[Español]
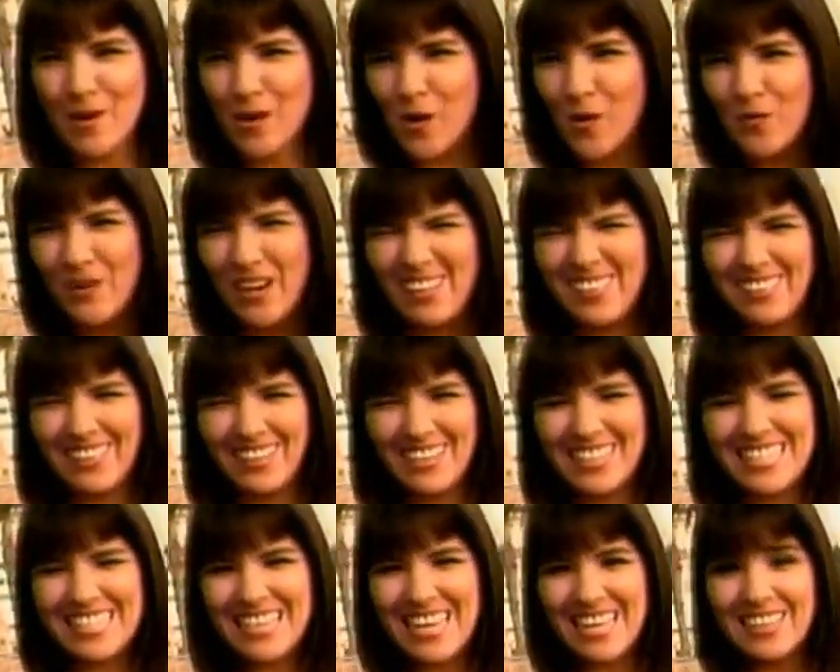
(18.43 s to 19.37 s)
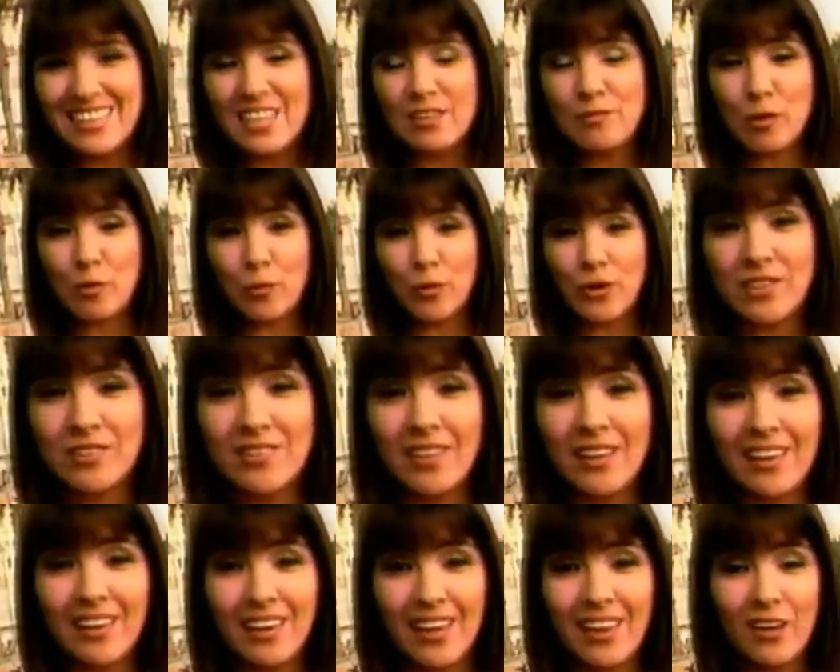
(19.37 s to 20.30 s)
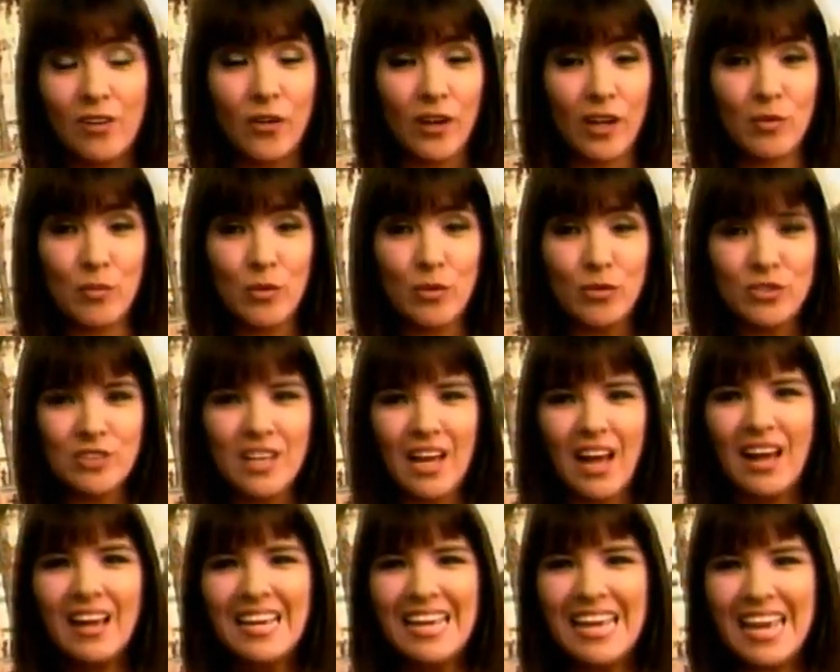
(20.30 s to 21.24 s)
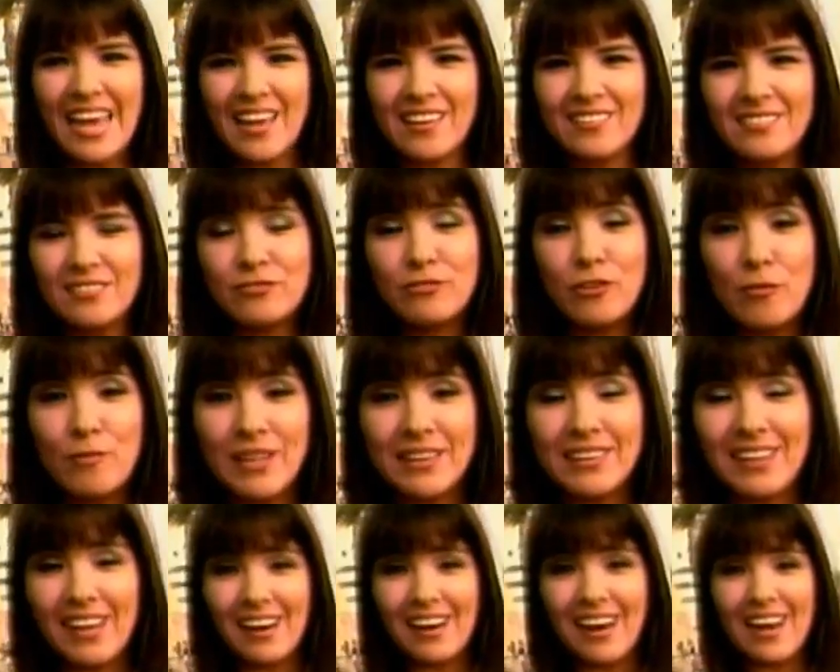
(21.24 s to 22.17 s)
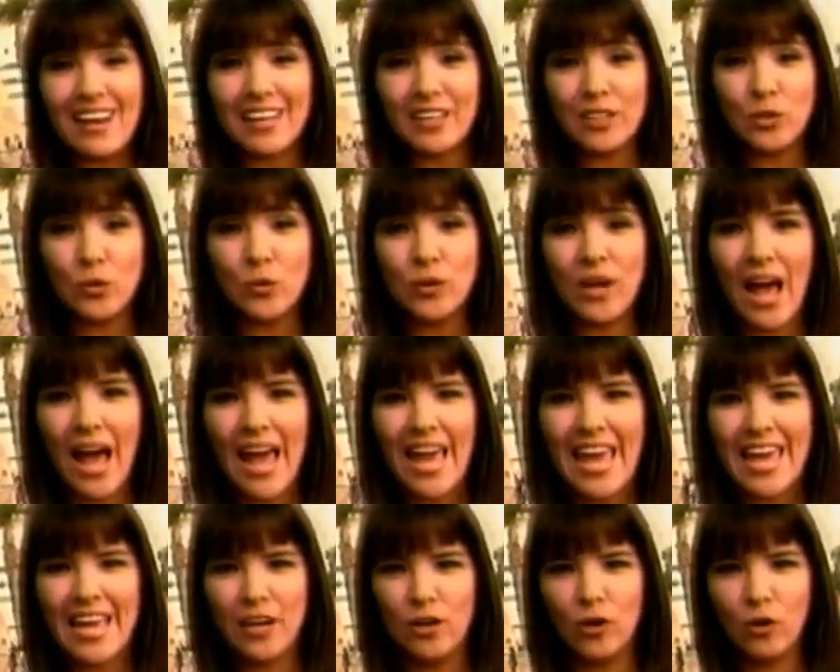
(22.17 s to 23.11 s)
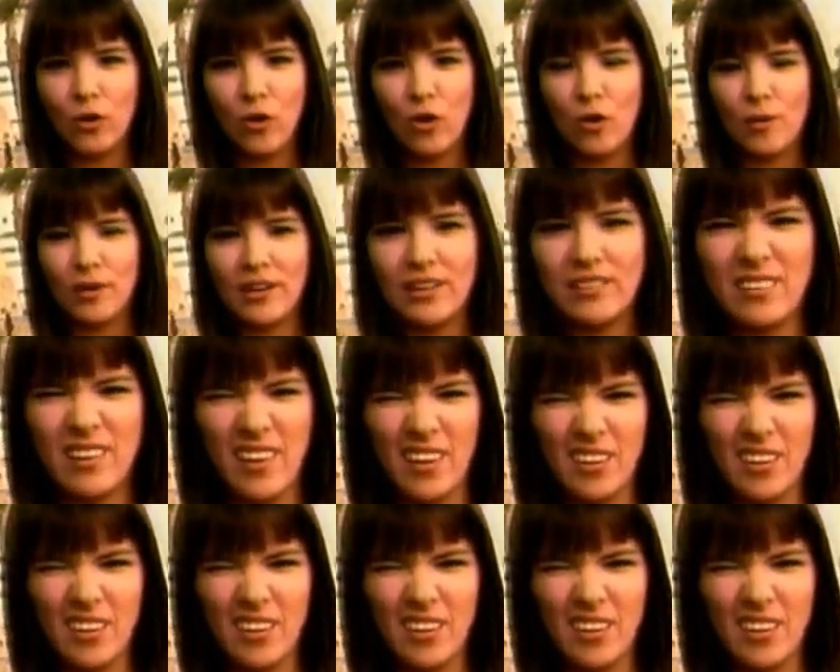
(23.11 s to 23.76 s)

con una interesante propuesta que lo que busca es fomentar la lectura en los jóvenes.